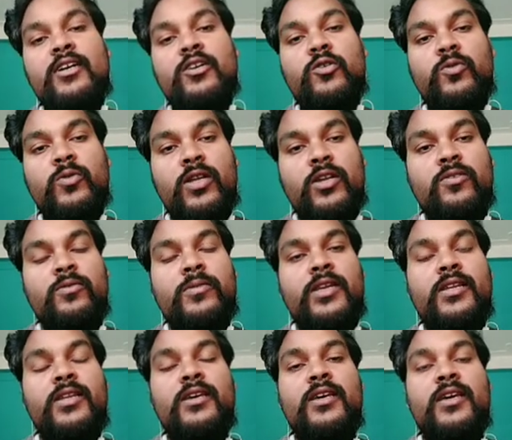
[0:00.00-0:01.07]
ডোরালুমিন
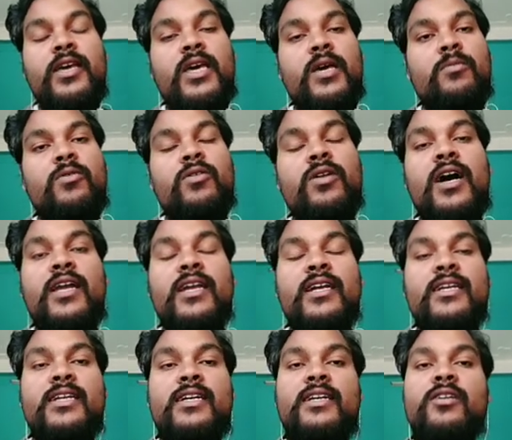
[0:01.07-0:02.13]
এবং
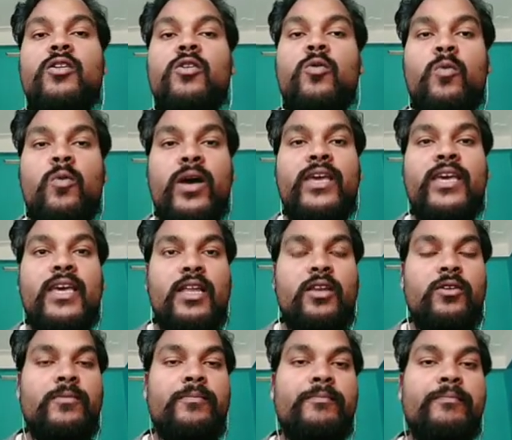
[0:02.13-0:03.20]
আরেকটা ওয়াই অ্যালয়